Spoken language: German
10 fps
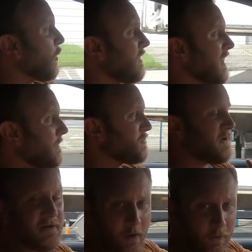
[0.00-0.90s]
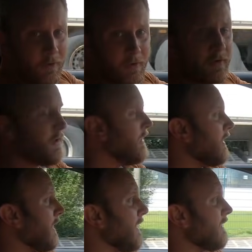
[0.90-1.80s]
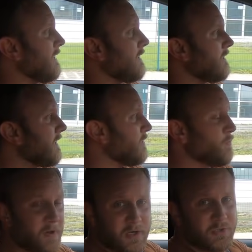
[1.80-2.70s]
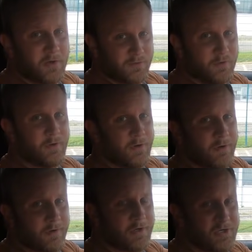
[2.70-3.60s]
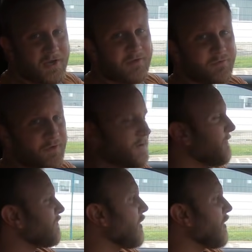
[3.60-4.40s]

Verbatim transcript: Und ich habe später auch noch eine kleine Überraschung, also Geschenke für ihn.